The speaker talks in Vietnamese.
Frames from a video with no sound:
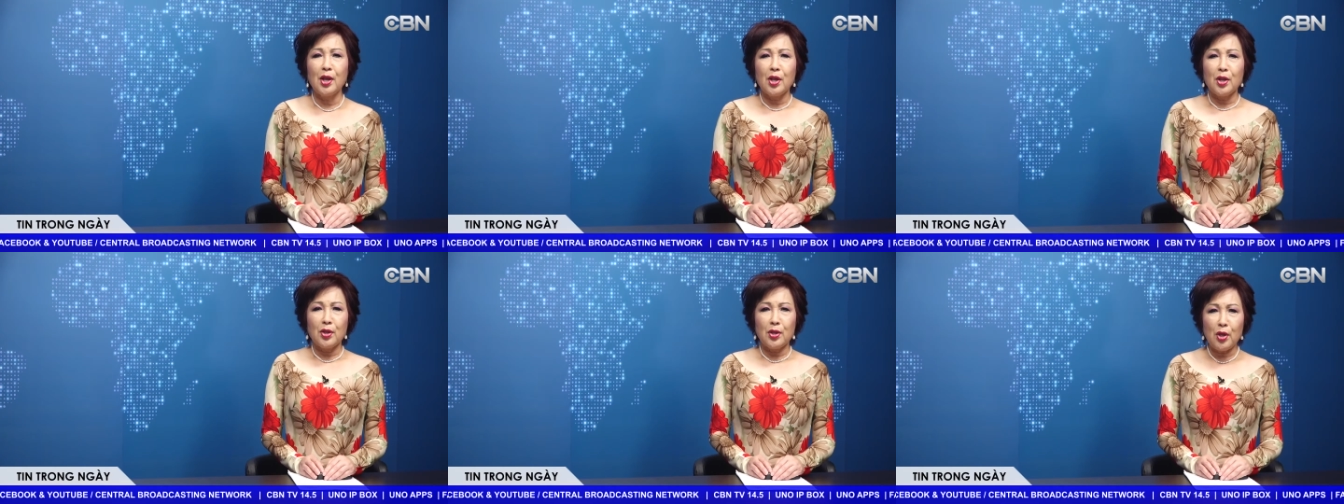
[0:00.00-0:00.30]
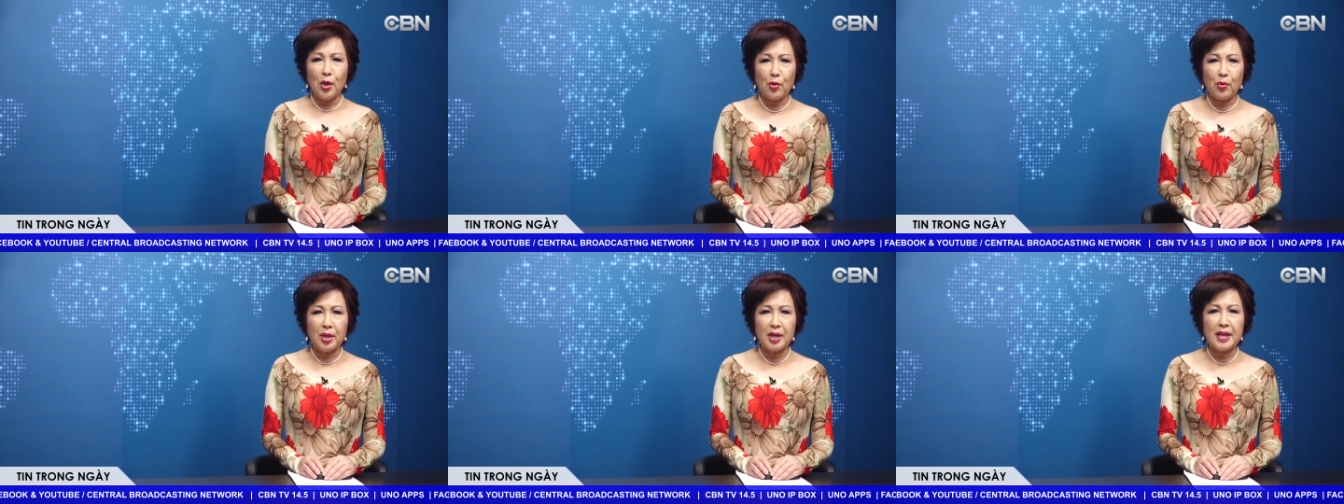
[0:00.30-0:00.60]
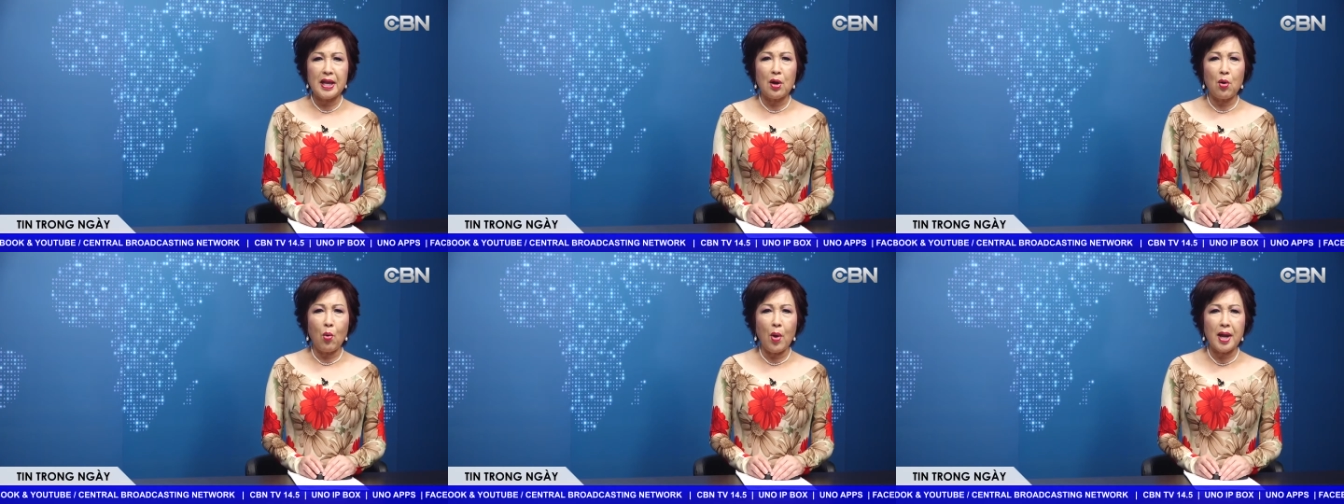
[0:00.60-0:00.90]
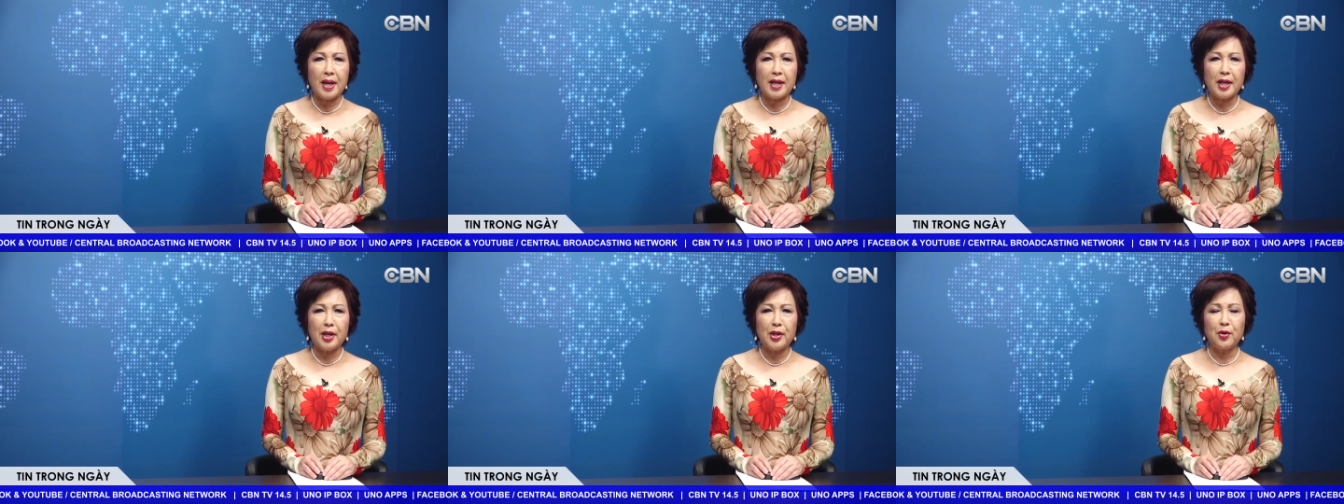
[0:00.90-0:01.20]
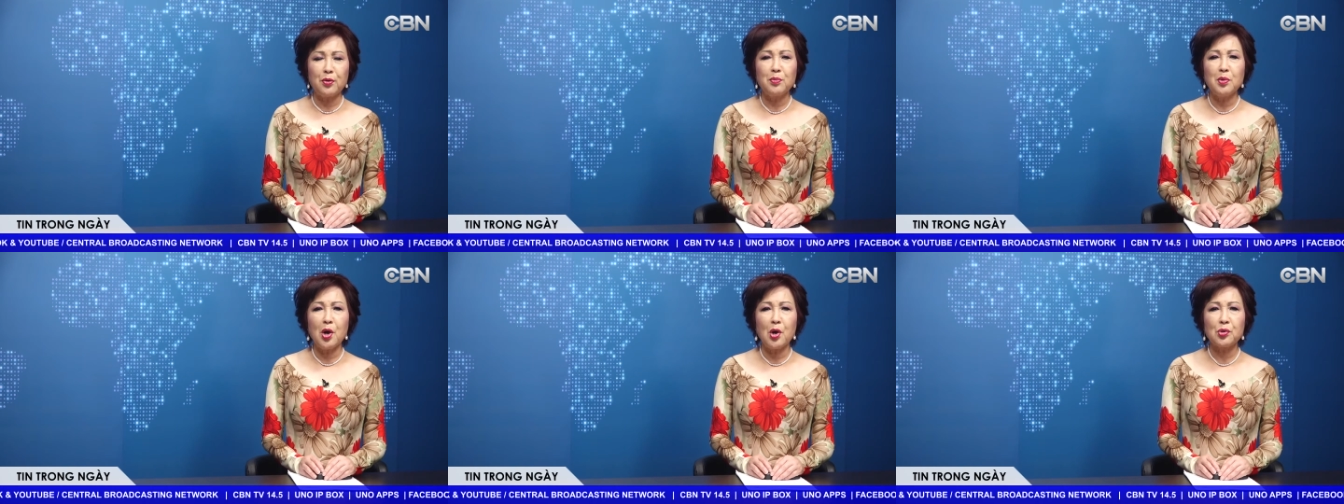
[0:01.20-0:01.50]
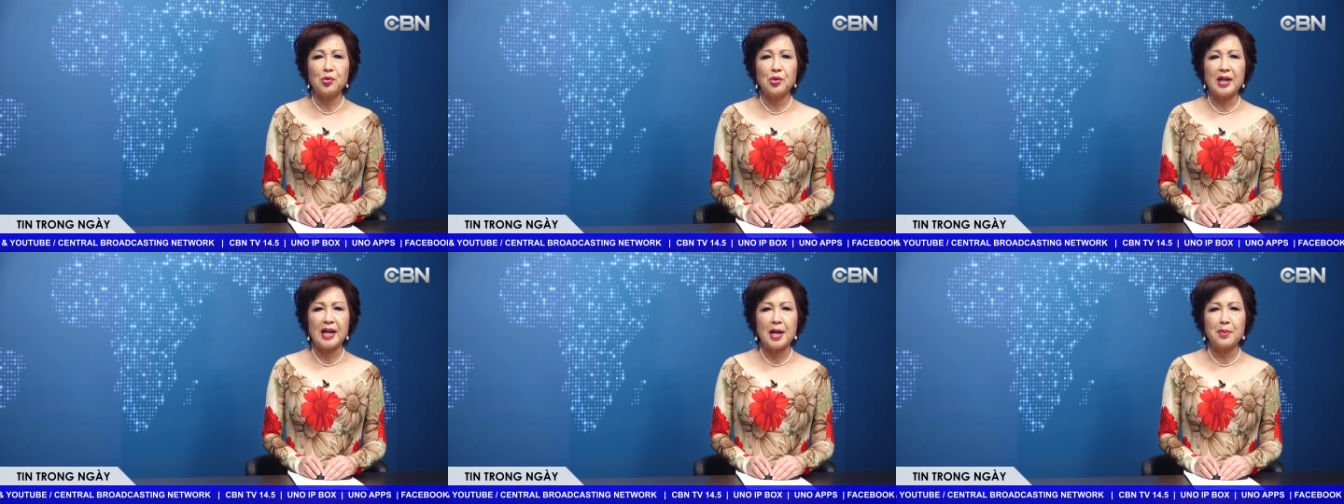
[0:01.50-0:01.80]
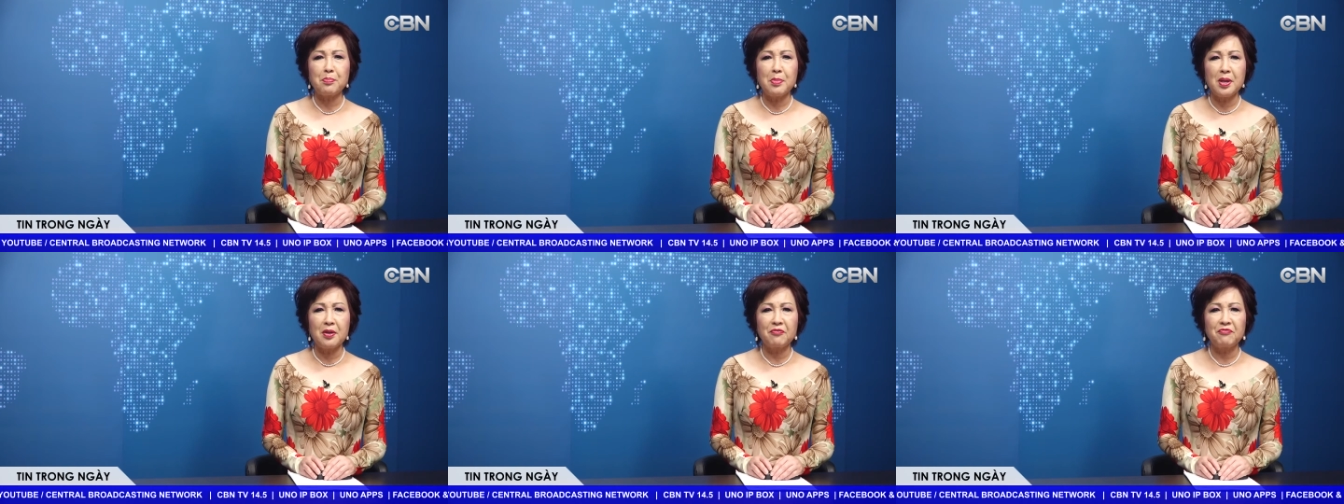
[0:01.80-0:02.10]
Nhiều người dân Hoa Kỳ ủng hộ cho các
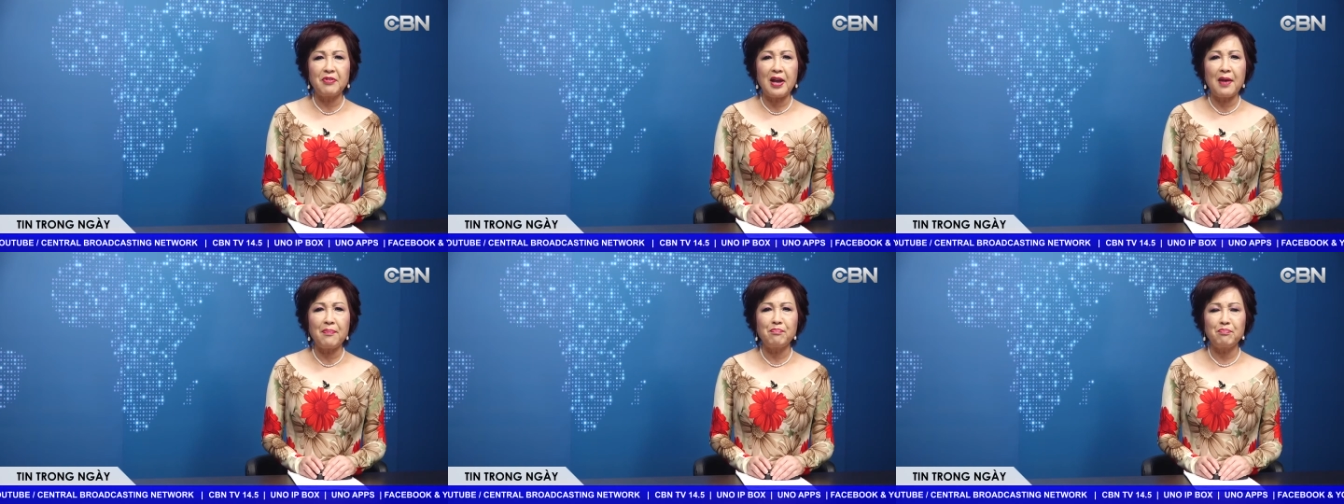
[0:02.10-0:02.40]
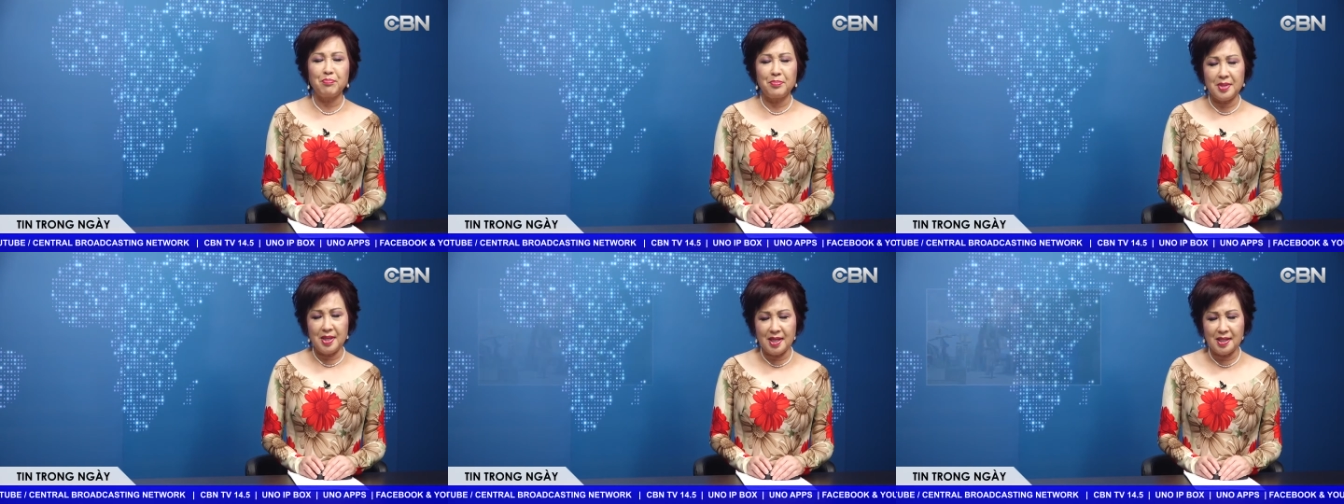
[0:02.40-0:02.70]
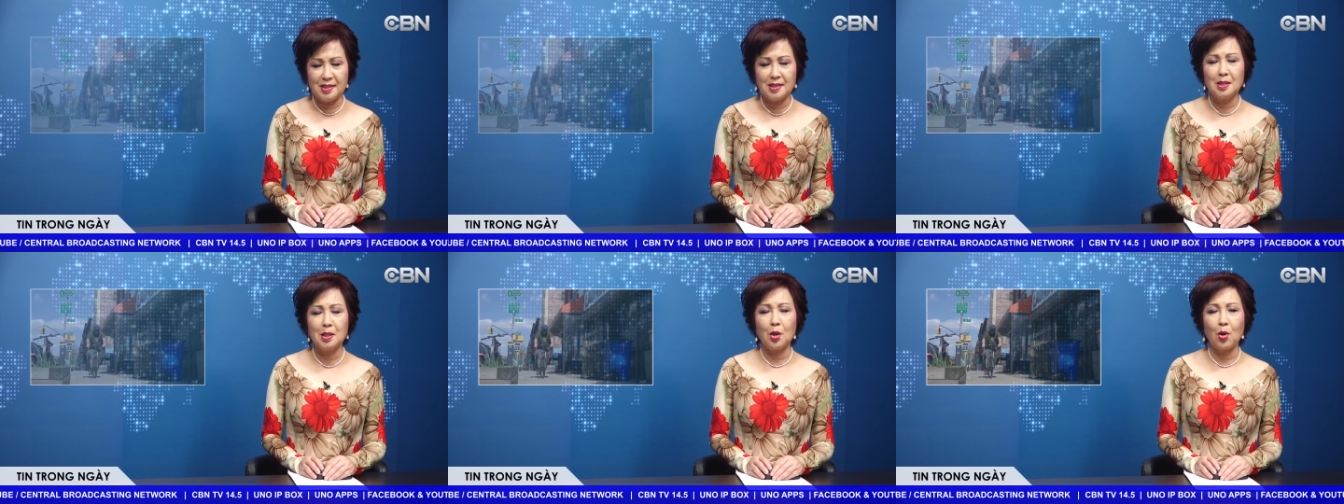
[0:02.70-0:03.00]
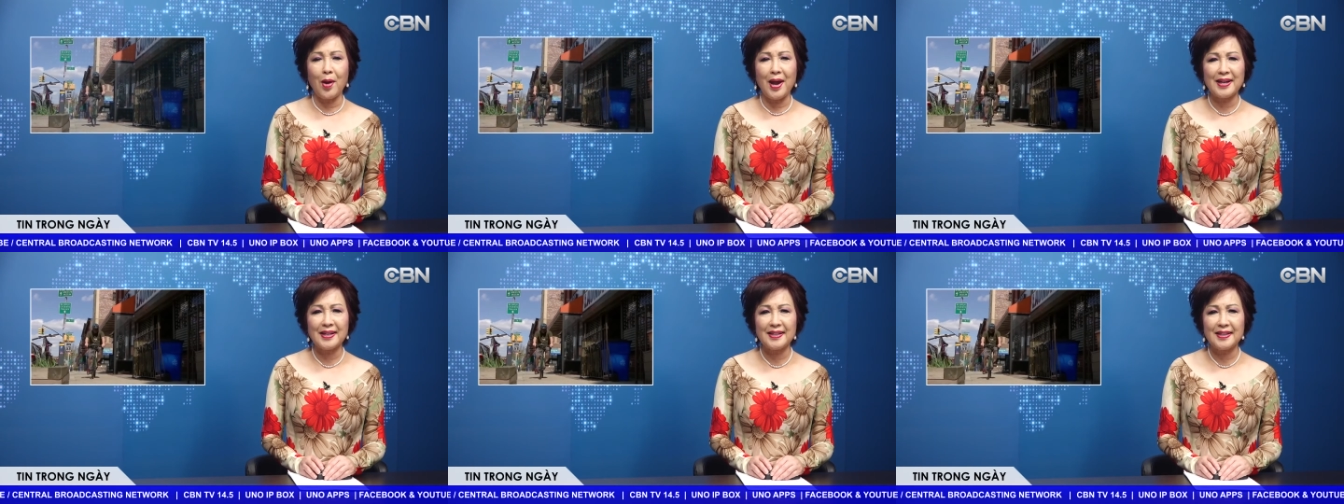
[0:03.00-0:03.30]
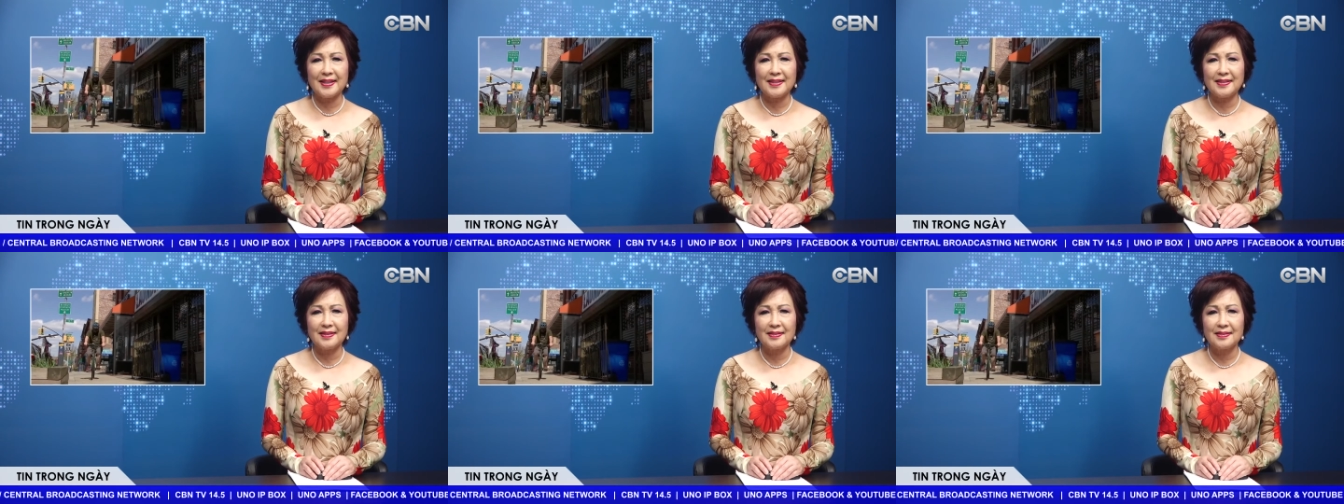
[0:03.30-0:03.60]
biện pháp giữ khoảng cách.